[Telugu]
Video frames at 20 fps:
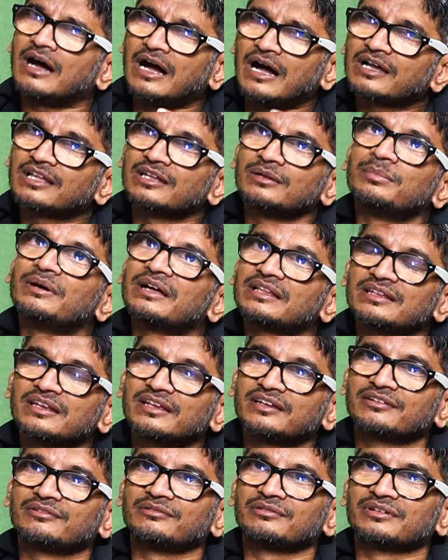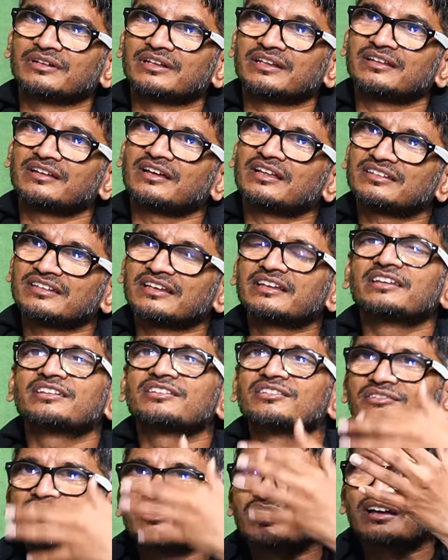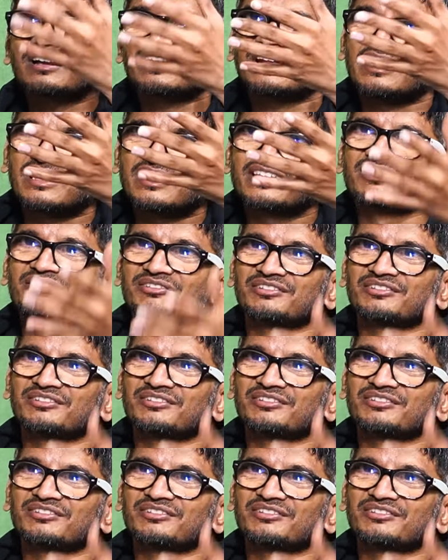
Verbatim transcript: ఆకలి బాధలు ఎక్కువ ఉంటాయి ఆ సంగీతం కూడా అక్కడ అలాగే